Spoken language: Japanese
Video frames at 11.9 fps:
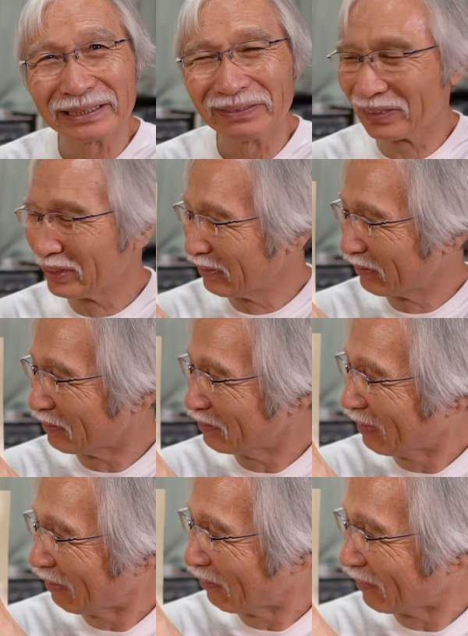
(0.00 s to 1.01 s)
もちろん
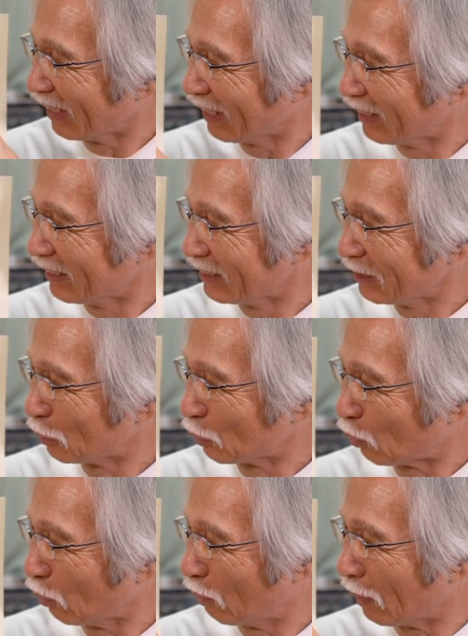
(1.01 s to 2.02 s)
上の方ね、ちょっと
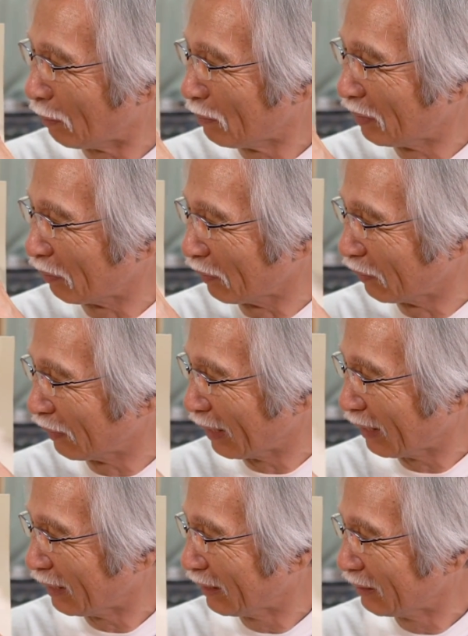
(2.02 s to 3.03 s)
こうバーミリオンの
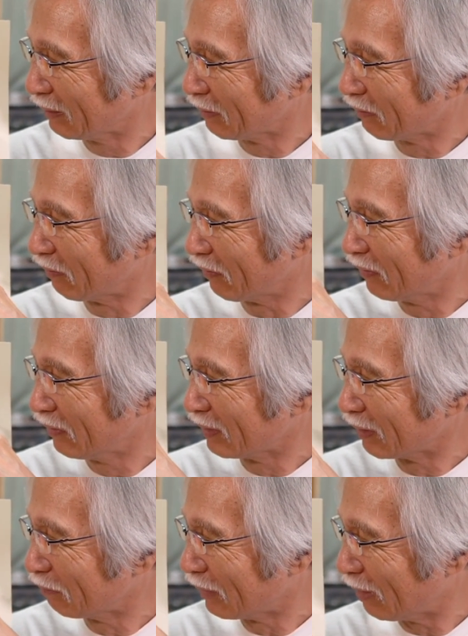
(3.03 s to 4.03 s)
ね、こ
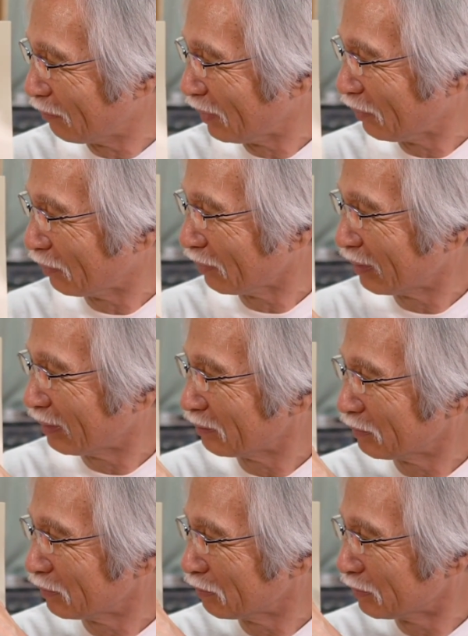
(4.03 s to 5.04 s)
う、バーミリオン
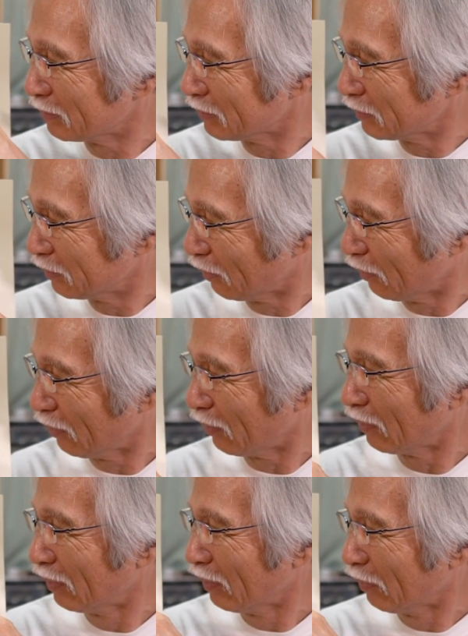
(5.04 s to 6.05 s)
部分
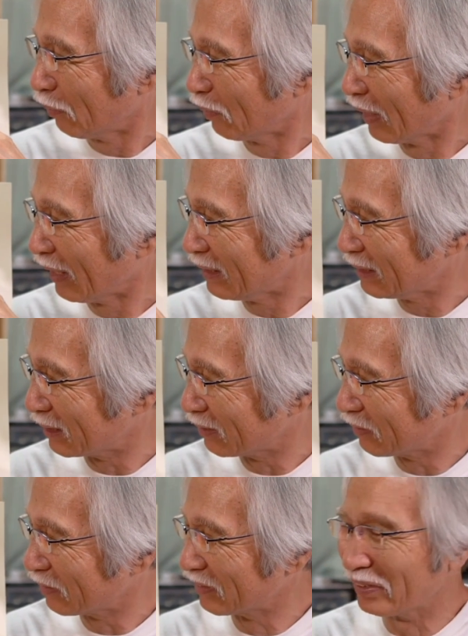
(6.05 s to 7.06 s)
とオレンジの
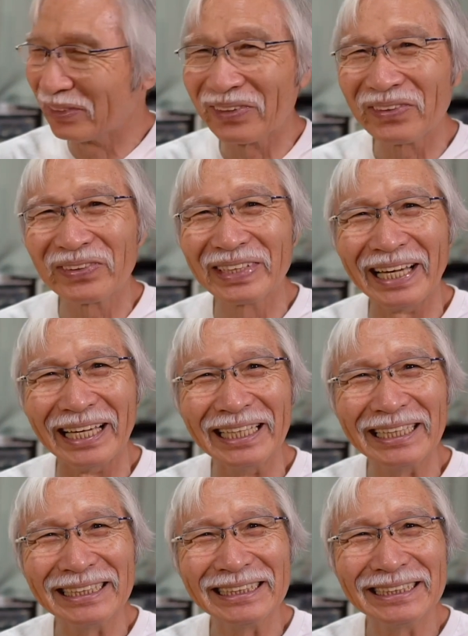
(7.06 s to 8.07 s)
部分を両方ね、
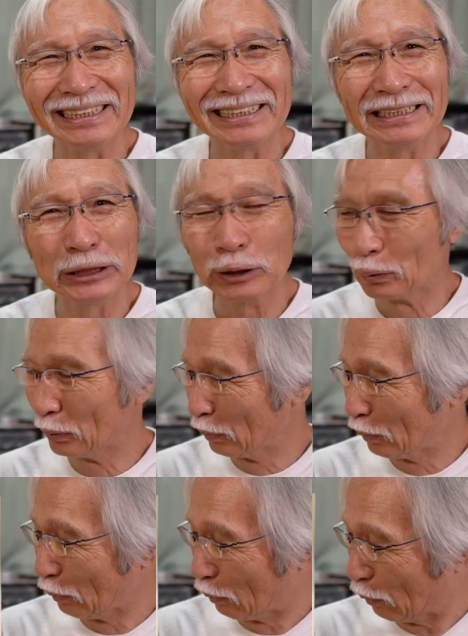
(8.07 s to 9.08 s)

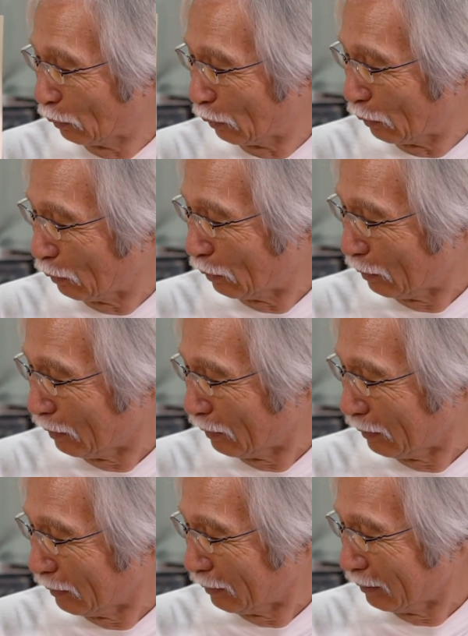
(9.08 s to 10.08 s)
この
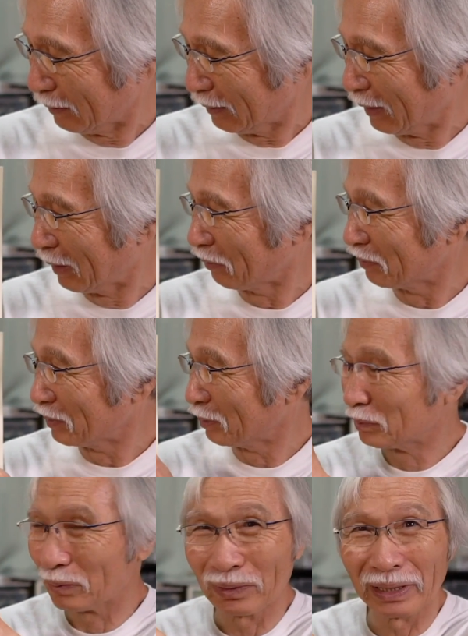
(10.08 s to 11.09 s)
イエローの
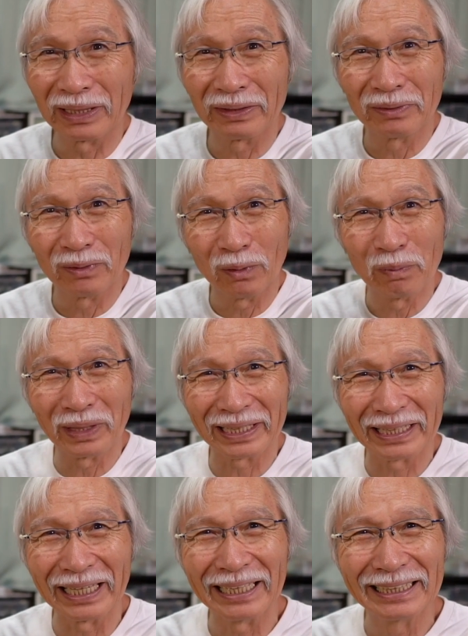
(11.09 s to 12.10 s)
ディプとね、オペラ
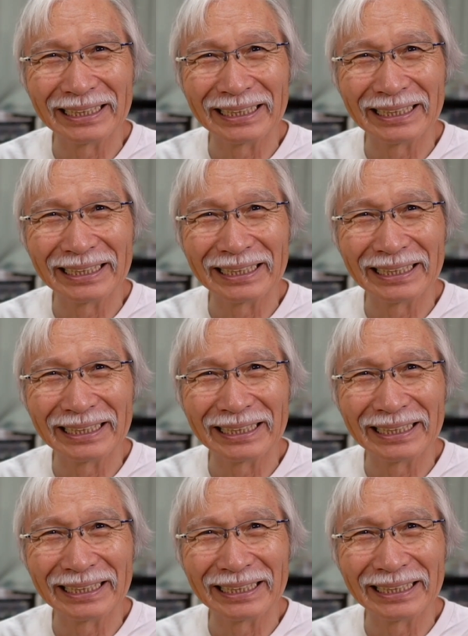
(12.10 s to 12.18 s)
で、